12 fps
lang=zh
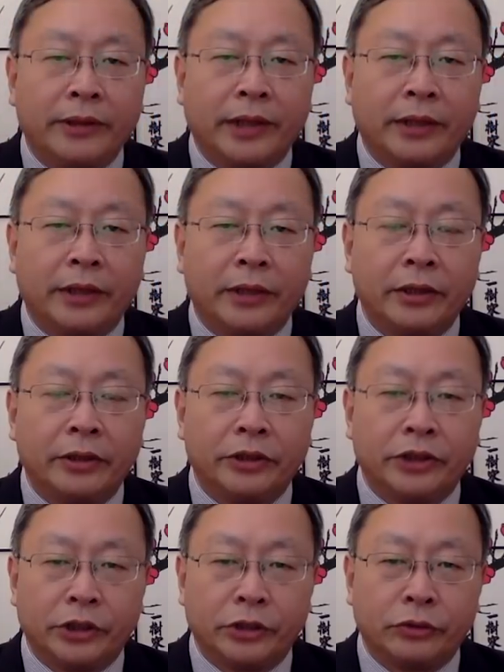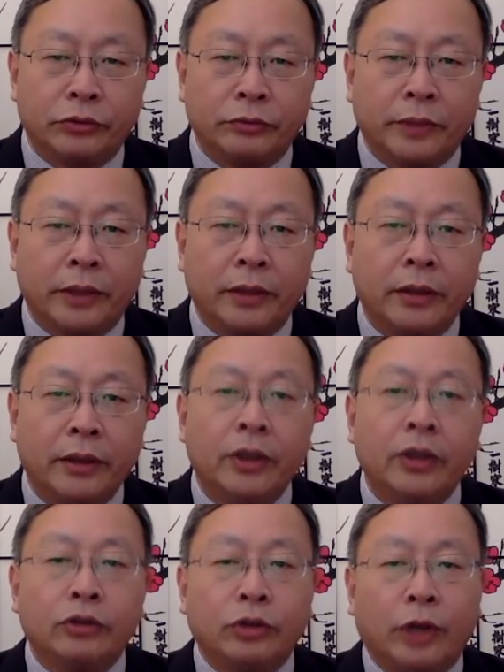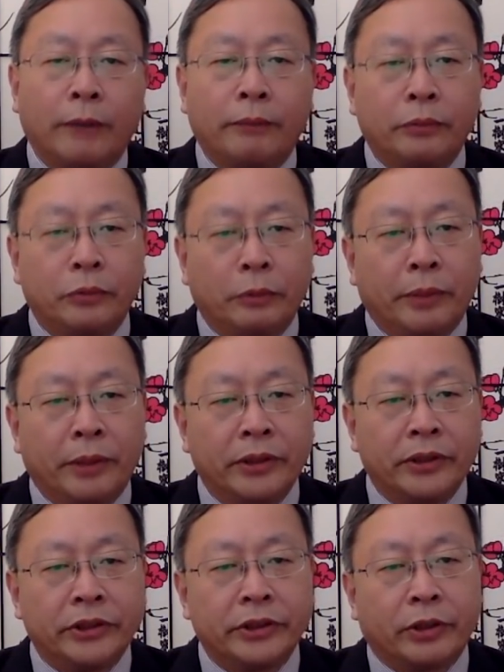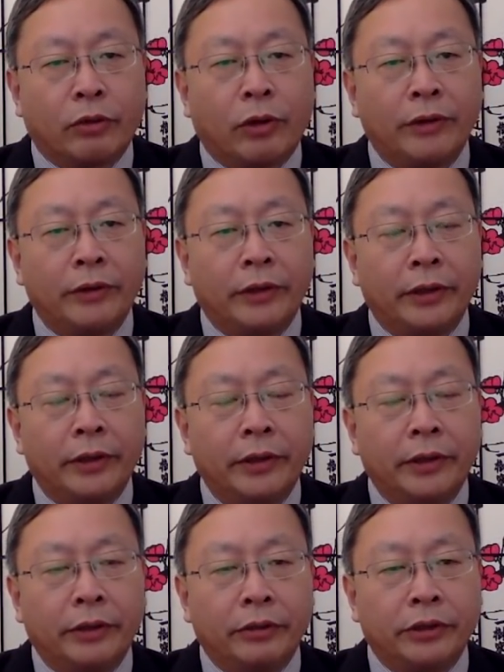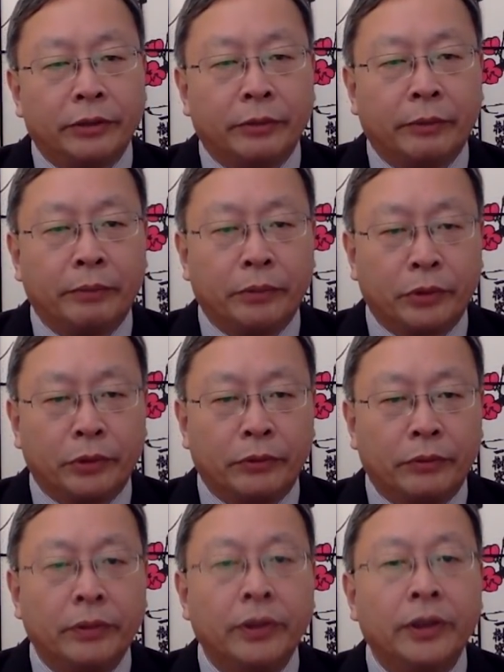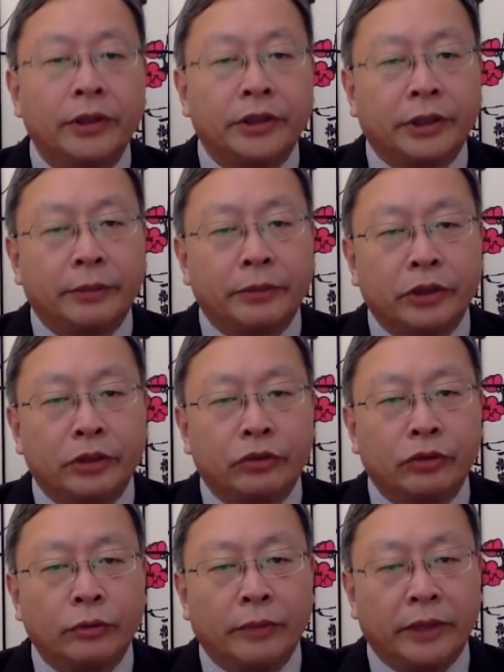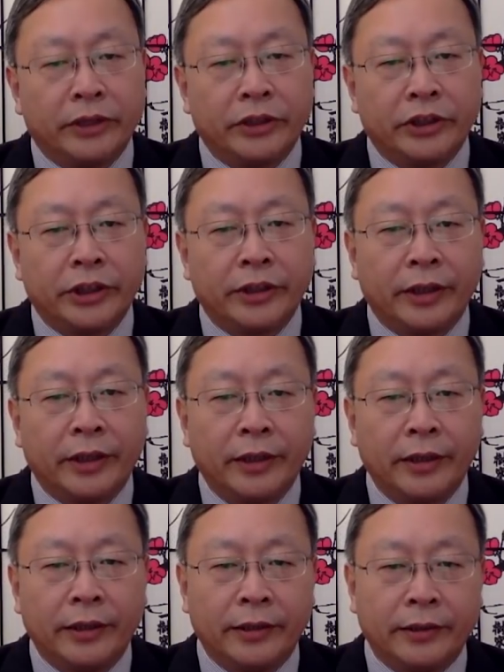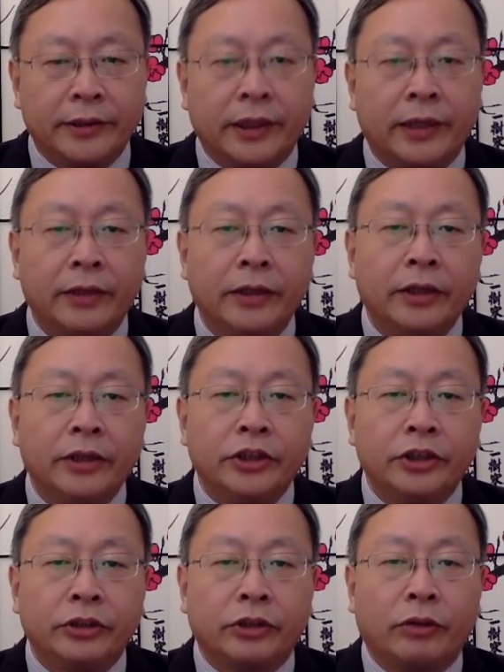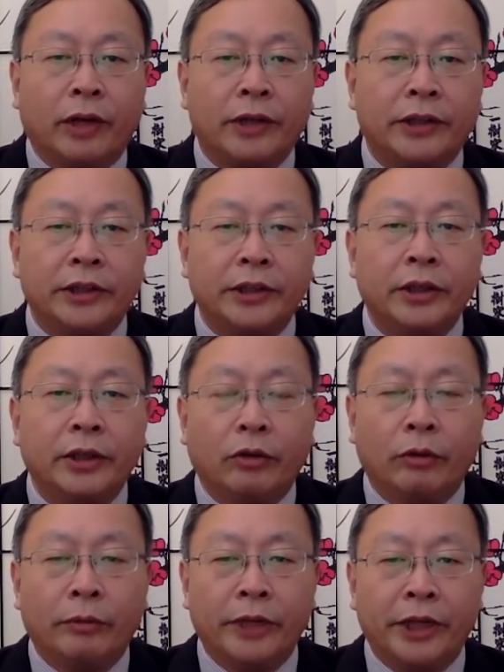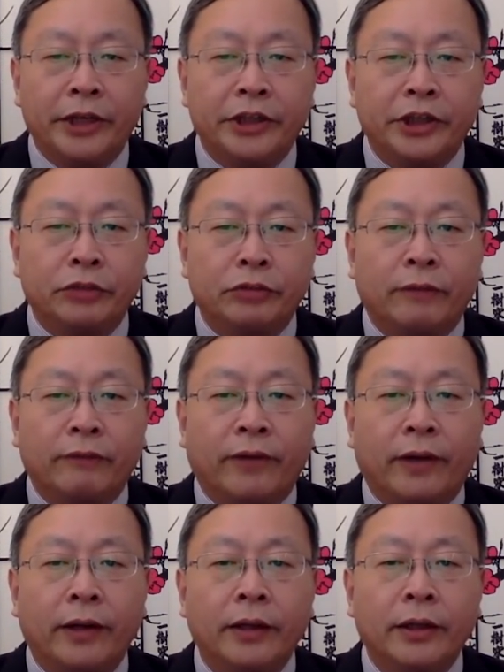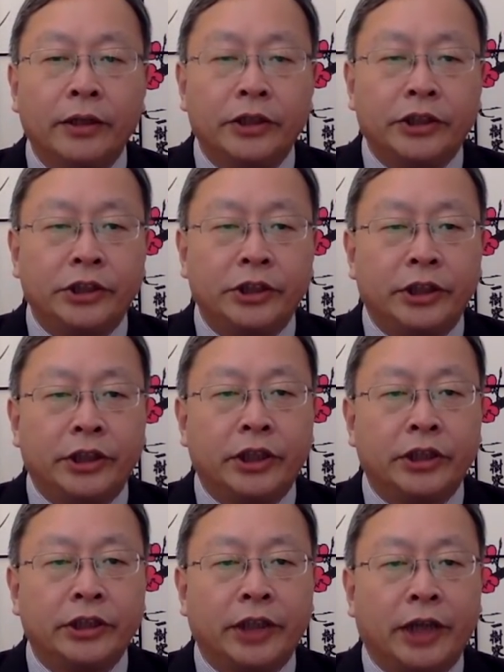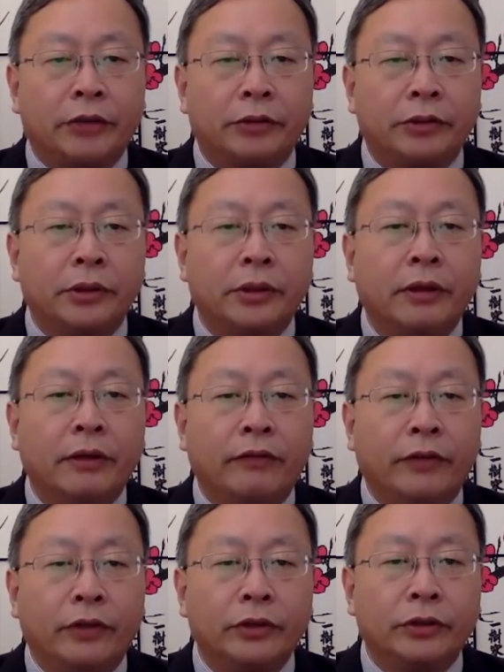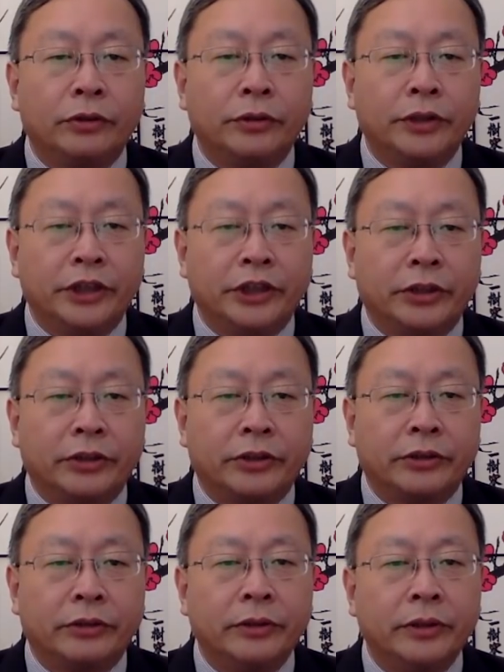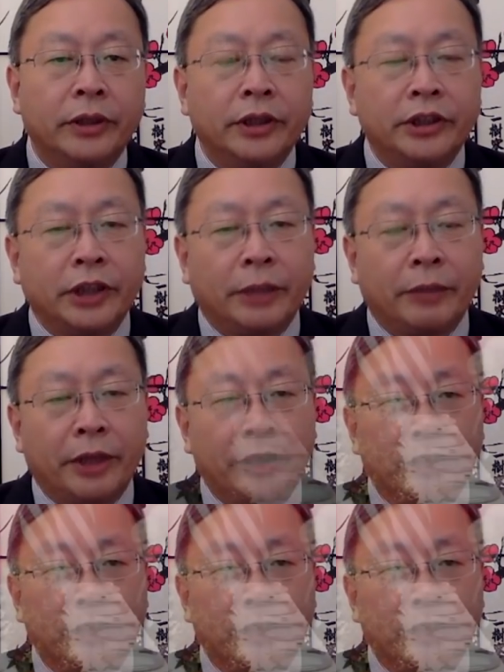战能够结束吗？川普与彭斯的观点有什么不同？什么是中美之间的冷战？就此话题，我们连线专访悉尼科技大学冯崇义教授。下面